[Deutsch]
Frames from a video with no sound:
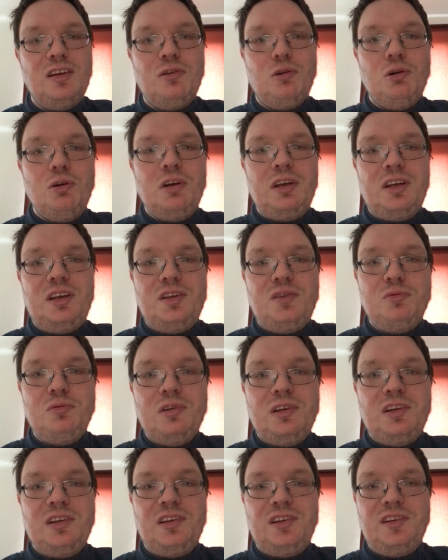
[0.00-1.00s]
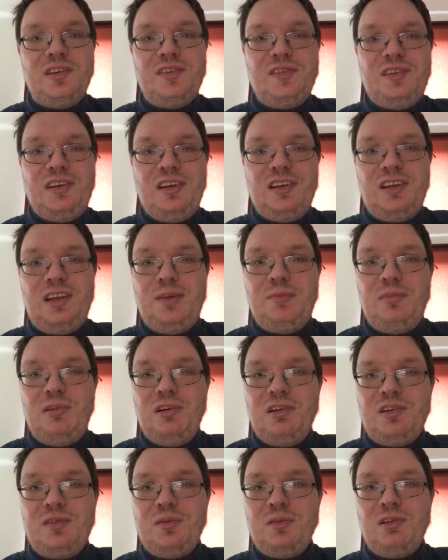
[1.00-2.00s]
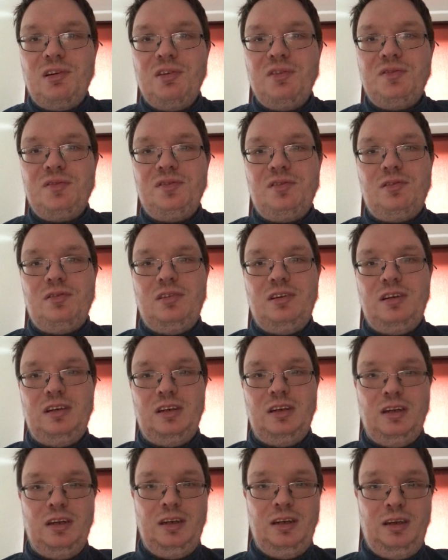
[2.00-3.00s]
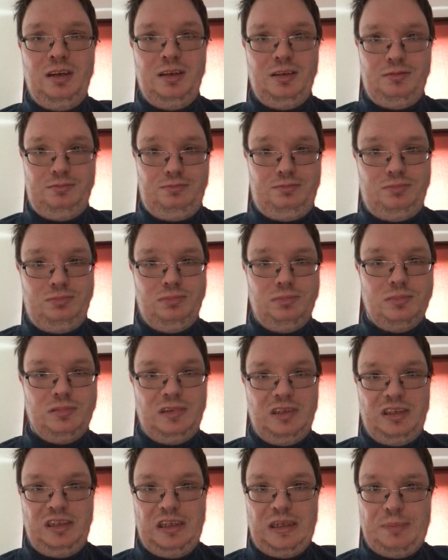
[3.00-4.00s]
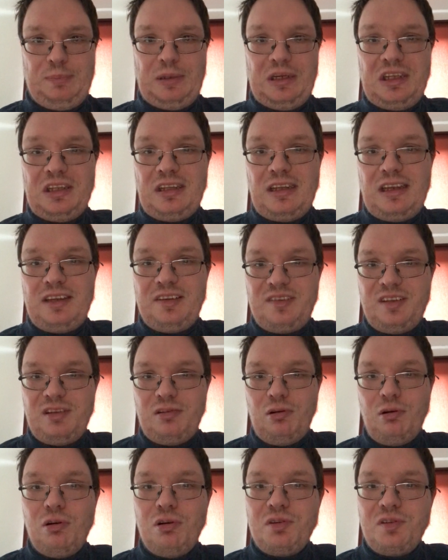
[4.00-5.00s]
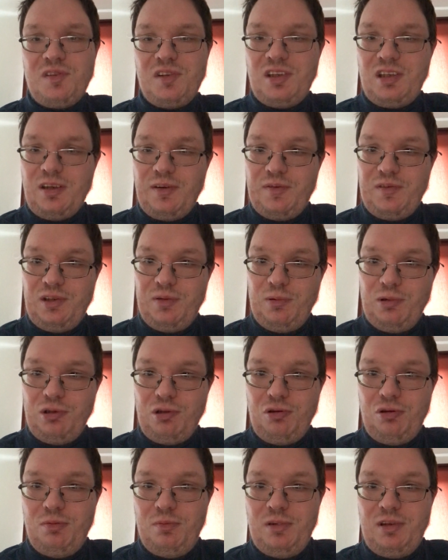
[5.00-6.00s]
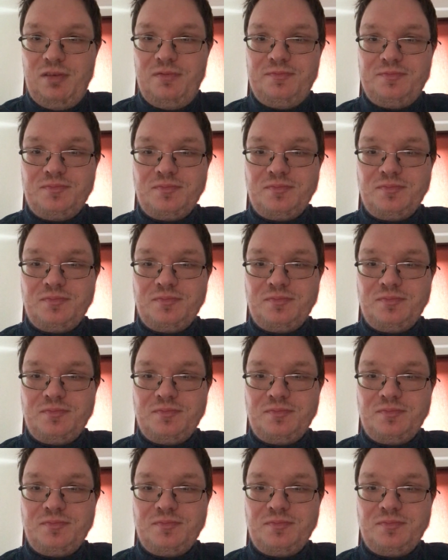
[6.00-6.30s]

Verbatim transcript: Korrektur seit dem Jahr 2000. Ich bin 1980 auf die Welt gekommen